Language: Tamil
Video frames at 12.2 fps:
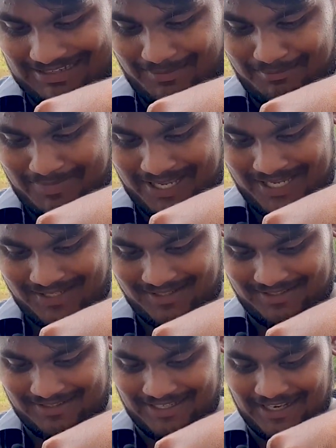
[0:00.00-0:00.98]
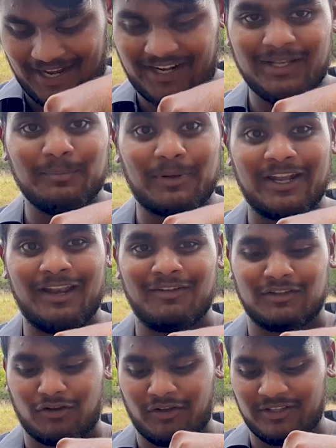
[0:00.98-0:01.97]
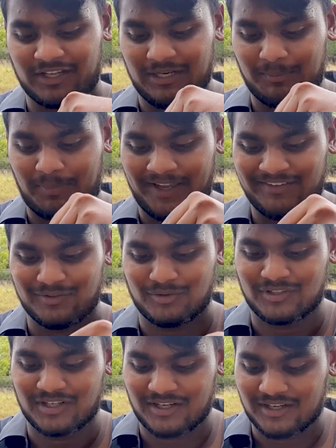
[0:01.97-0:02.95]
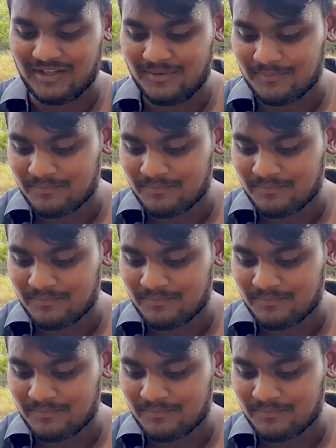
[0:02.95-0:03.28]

எம்ஏ எல்லா கடையும் பிரெட் அல்வா இந்த கடையில் பாயசம் கொடுத்துருக்காங்க